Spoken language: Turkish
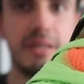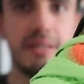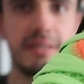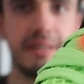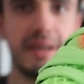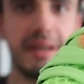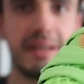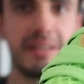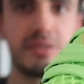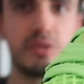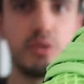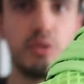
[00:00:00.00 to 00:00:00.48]

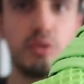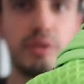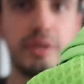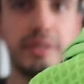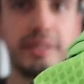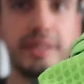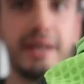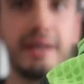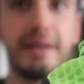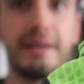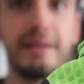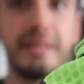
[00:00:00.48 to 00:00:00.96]
Daha sonra
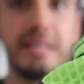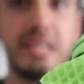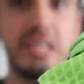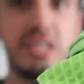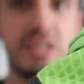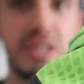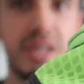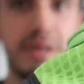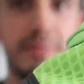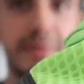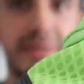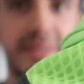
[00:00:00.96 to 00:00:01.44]
da
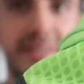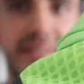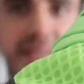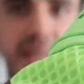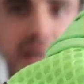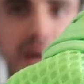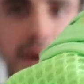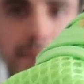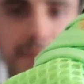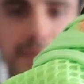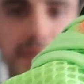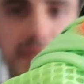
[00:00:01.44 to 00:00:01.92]
incelemesini
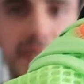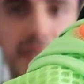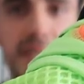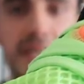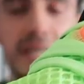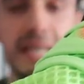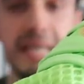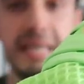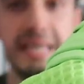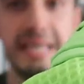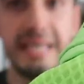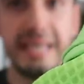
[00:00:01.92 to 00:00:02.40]
yaptık.
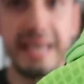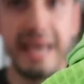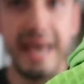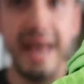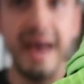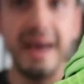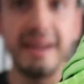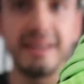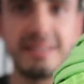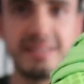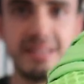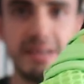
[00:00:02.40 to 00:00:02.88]

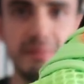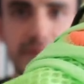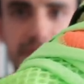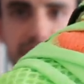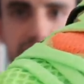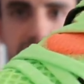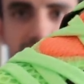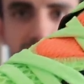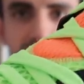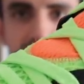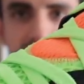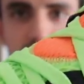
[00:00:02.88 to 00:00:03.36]
Eğer
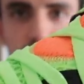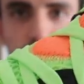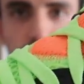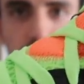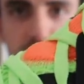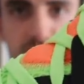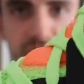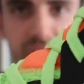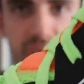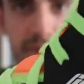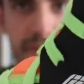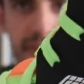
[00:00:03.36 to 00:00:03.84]
izlemediyseniz o
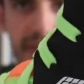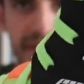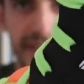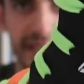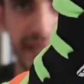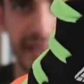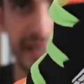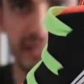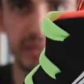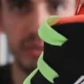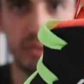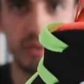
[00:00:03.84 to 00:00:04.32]
incelemeyi
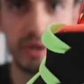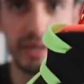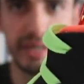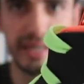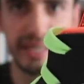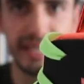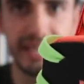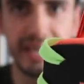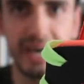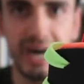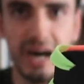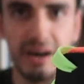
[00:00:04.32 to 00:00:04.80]
de yukarı
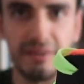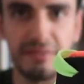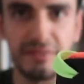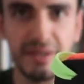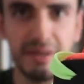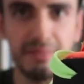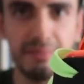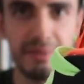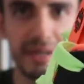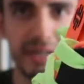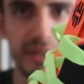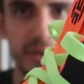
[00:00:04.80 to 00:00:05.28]
i
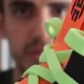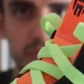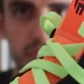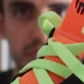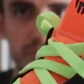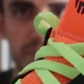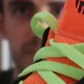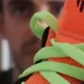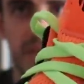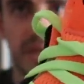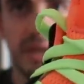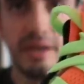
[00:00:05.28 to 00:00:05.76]
harfine
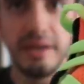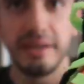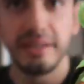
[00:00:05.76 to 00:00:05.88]
bırakıyorum.